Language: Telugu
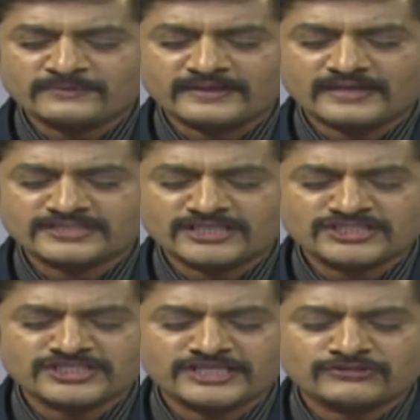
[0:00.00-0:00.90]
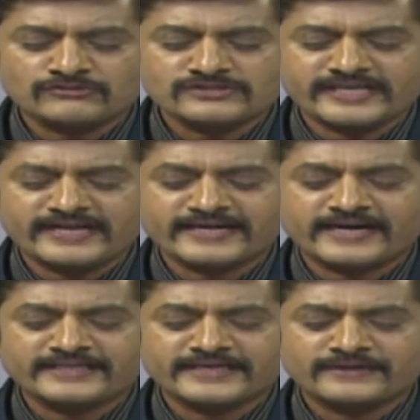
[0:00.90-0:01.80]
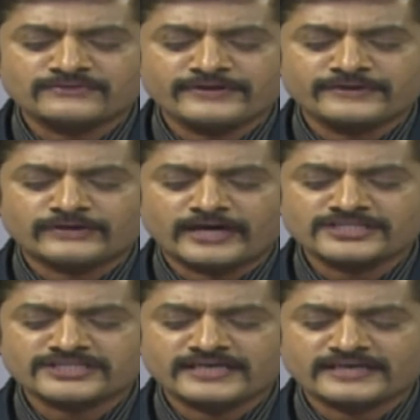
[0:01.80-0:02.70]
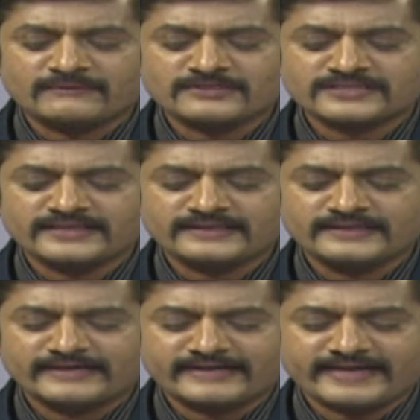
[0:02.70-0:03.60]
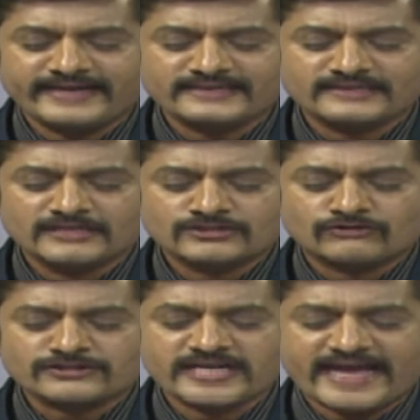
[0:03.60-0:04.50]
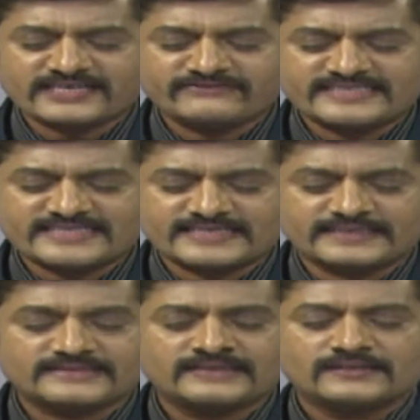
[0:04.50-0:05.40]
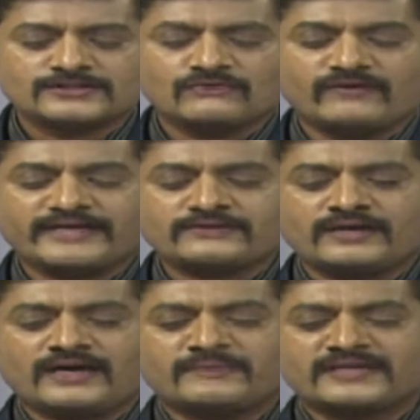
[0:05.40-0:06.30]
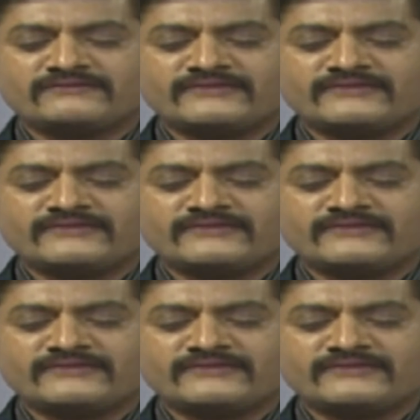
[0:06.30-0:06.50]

పాటు చర్చించేందుకు సిరెన్ గాంధీ గారు వీరు అడిషనల్ కమిషనర్ రిటైర్డ్ సోషల్ యాక్టివిస్ట్ సో వారికి కూడా మనం